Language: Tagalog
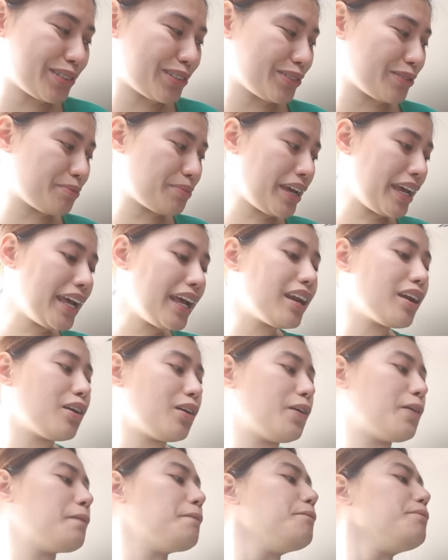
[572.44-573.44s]
ko to.
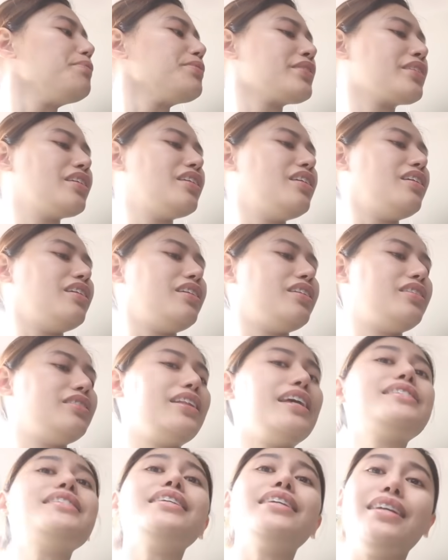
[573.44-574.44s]
Pero,
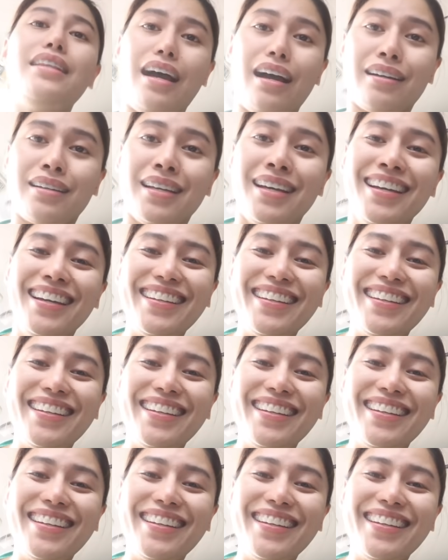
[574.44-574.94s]
de, sige lang.